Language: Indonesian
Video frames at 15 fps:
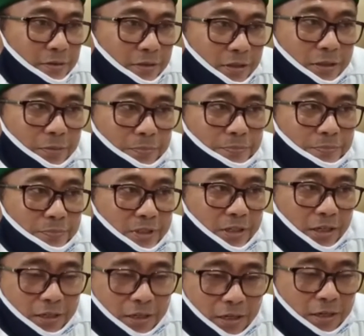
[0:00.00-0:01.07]
tetap
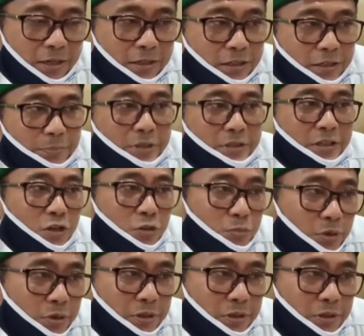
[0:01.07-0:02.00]
sekali lagi tetap panjang umur